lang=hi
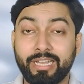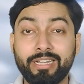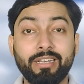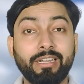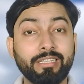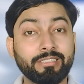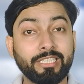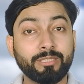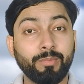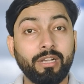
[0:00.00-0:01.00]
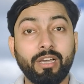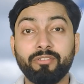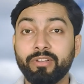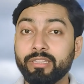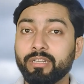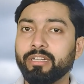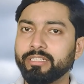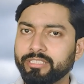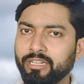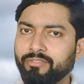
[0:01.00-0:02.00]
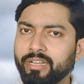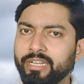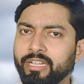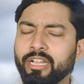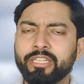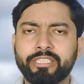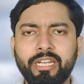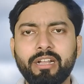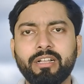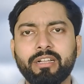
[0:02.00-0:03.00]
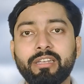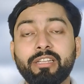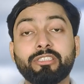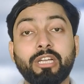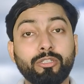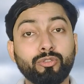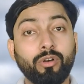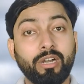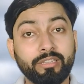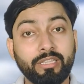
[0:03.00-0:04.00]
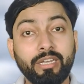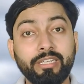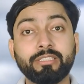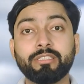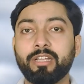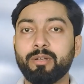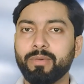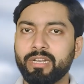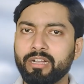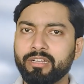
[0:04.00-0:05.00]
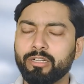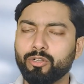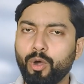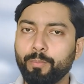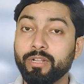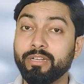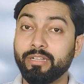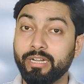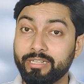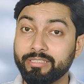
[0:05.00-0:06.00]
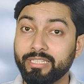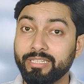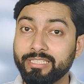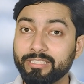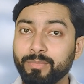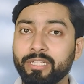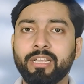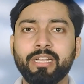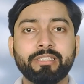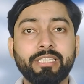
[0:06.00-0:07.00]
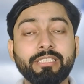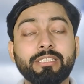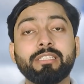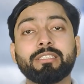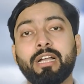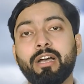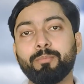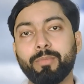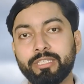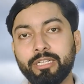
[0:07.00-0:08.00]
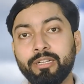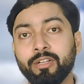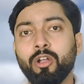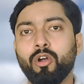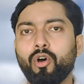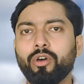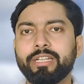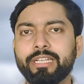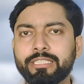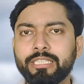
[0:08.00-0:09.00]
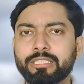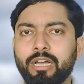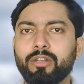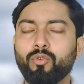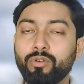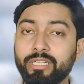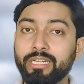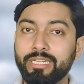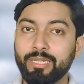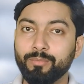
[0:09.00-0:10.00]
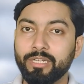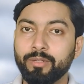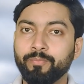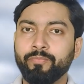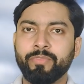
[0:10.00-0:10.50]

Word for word: 1996 में अरविंद डी सिल्वा ने श्रीलंका के लिए 448 रन बनाकर टॉप रन गेटर्स की लिस्ट में तीसरे स्थान पर थे और इसी साल उनकी टीम ने